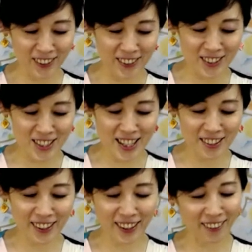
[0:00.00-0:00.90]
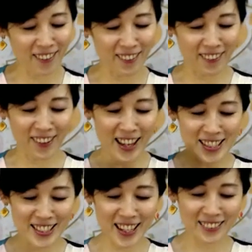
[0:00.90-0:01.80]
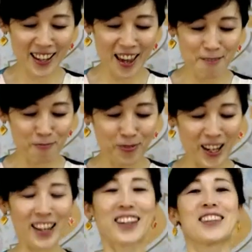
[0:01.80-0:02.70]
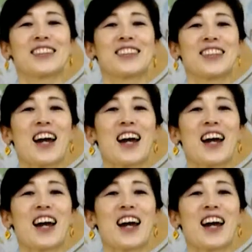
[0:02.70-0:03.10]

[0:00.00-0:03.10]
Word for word: 氏家典子のおやじギャグでブレイクタイ